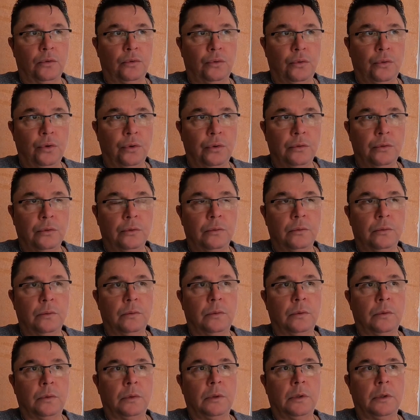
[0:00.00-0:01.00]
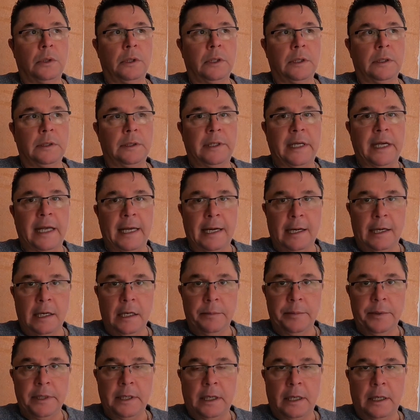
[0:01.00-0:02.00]
Dün
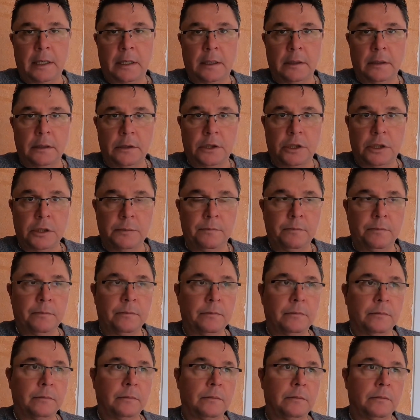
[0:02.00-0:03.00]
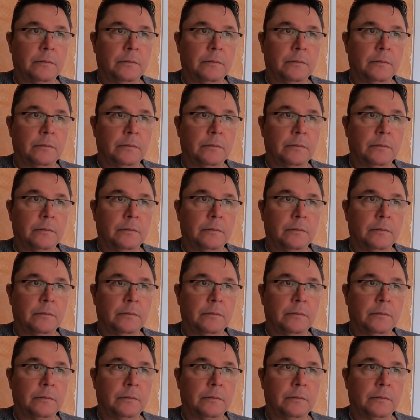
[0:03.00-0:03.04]
değerli bir arkadaşım